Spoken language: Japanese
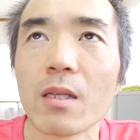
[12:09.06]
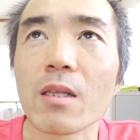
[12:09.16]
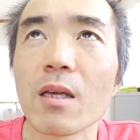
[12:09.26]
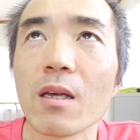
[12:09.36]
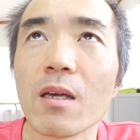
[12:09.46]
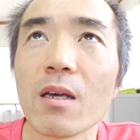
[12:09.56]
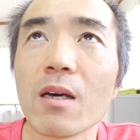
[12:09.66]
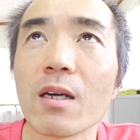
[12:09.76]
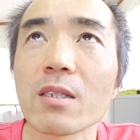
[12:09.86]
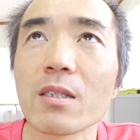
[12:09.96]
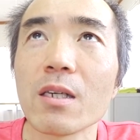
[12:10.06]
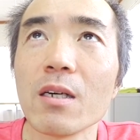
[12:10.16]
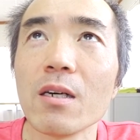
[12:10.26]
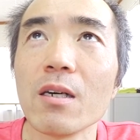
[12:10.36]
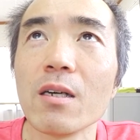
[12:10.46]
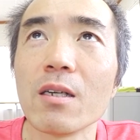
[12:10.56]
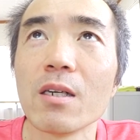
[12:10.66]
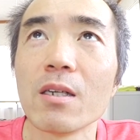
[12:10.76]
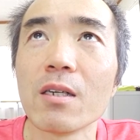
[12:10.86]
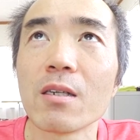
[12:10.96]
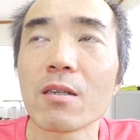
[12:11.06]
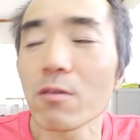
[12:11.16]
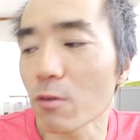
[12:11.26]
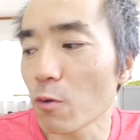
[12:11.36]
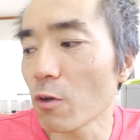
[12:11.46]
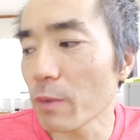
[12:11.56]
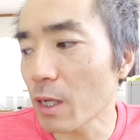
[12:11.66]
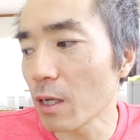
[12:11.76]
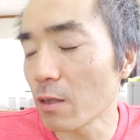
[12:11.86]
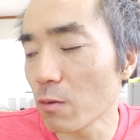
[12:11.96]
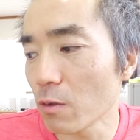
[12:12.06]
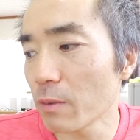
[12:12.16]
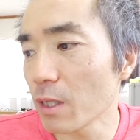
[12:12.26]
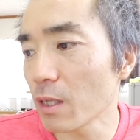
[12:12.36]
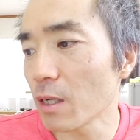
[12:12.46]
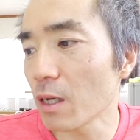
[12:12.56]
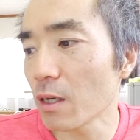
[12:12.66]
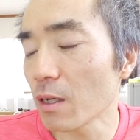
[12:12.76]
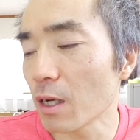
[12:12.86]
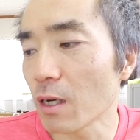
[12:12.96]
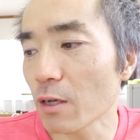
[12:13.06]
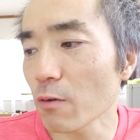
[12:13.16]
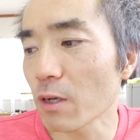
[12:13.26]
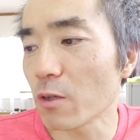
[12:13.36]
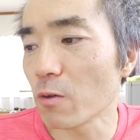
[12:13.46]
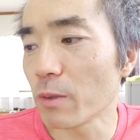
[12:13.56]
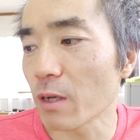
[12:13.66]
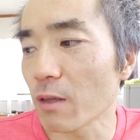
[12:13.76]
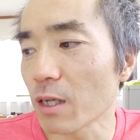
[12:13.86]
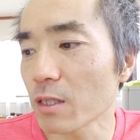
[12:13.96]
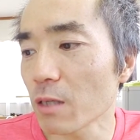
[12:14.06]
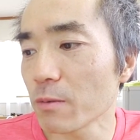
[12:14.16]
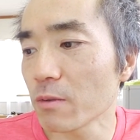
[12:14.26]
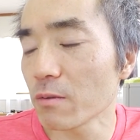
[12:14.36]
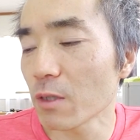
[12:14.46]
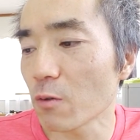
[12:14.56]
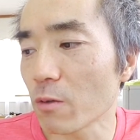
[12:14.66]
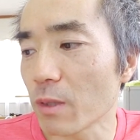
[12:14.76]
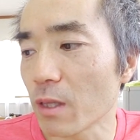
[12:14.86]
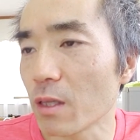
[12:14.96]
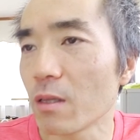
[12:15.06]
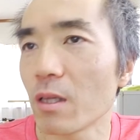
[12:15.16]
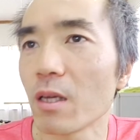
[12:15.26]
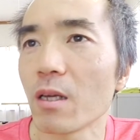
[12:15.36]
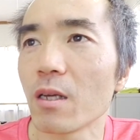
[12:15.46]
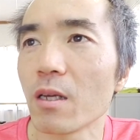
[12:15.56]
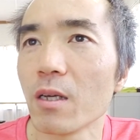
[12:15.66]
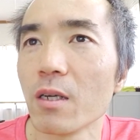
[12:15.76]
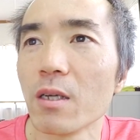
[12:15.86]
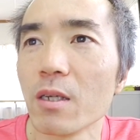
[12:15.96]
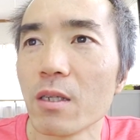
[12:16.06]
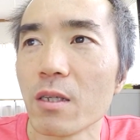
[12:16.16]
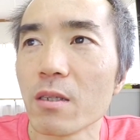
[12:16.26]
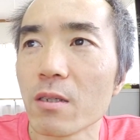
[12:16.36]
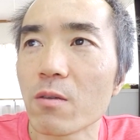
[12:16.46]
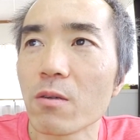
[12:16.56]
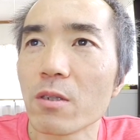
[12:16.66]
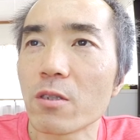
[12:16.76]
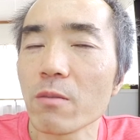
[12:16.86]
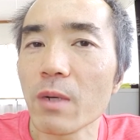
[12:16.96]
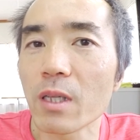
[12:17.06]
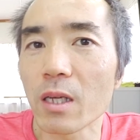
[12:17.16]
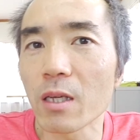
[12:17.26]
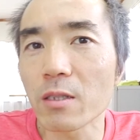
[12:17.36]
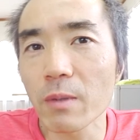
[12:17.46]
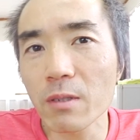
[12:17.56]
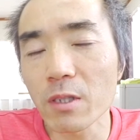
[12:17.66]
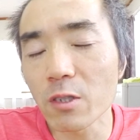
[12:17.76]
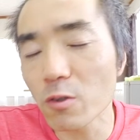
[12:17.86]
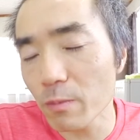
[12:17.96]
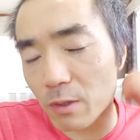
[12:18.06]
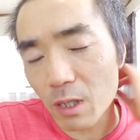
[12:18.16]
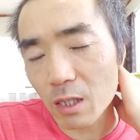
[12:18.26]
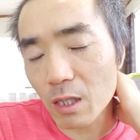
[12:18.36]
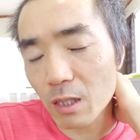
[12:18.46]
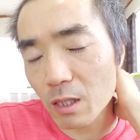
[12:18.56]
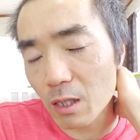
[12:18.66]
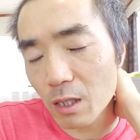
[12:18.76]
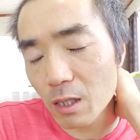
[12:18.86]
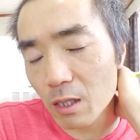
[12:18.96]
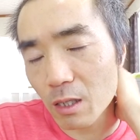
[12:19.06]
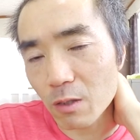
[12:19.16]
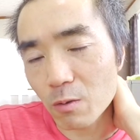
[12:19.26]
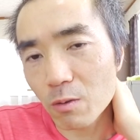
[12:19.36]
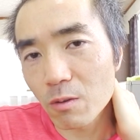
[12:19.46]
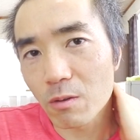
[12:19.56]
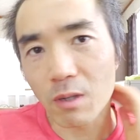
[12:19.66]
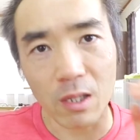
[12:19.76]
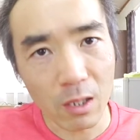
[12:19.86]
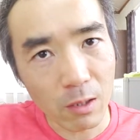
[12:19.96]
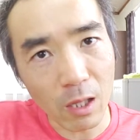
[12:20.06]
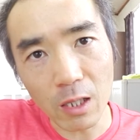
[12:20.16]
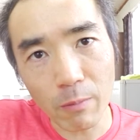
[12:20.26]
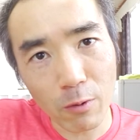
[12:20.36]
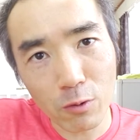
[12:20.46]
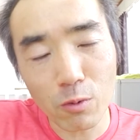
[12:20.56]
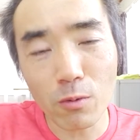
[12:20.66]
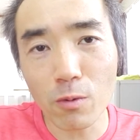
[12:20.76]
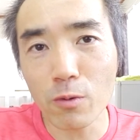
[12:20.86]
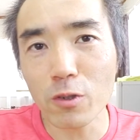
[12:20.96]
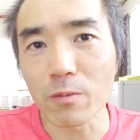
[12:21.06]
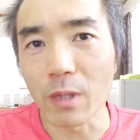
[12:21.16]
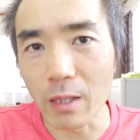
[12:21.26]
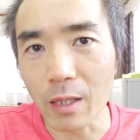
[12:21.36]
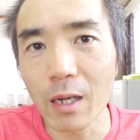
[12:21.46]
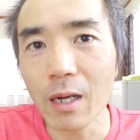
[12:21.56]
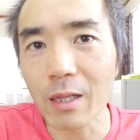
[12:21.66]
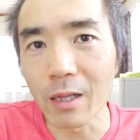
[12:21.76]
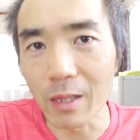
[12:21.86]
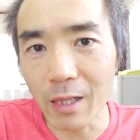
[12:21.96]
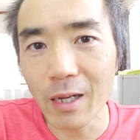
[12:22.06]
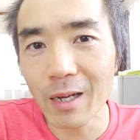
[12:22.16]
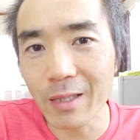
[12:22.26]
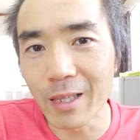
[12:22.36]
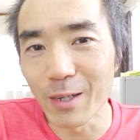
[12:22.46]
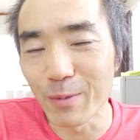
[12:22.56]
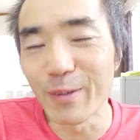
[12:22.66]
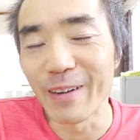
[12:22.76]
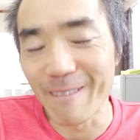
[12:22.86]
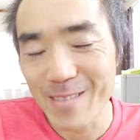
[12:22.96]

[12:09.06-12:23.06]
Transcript: で、明日、今日は土曜日か。土曜日、あ、あ今日は金曜日だけど、明日分は土曜日だね。で、えっと、一応まあね、月末日曜日ぐらいになったら、あの、頭の頭頂部だね。ハゲだね。ハゲてる部分。